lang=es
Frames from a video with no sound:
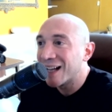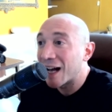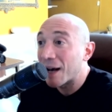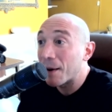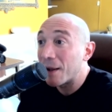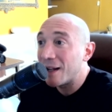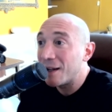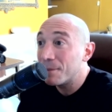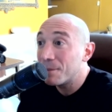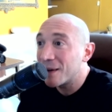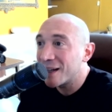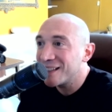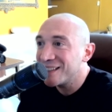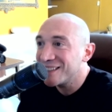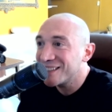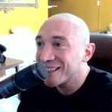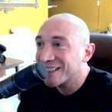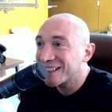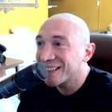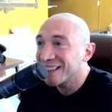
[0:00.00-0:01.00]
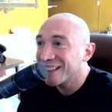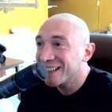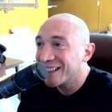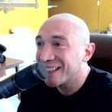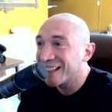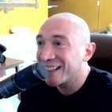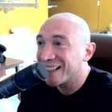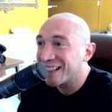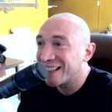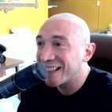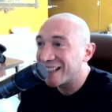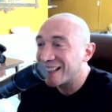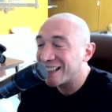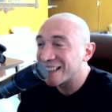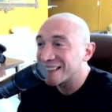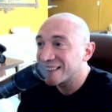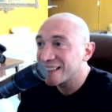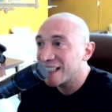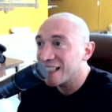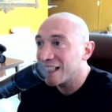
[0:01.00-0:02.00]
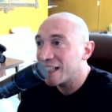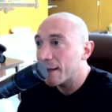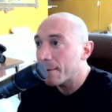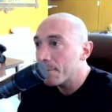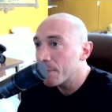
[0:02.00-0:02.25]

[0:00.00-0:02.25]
al Punisher en la serie